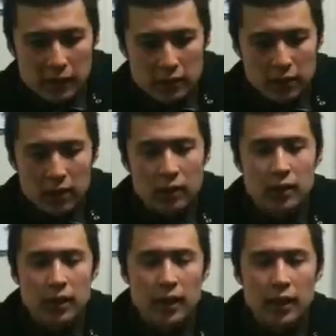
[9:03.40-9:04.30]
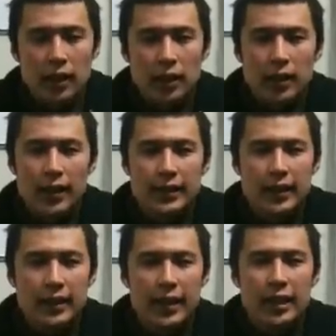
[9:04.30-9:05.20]
ムパシュートの
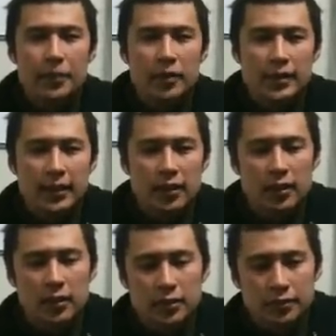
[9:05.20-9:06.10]
0.02秒差の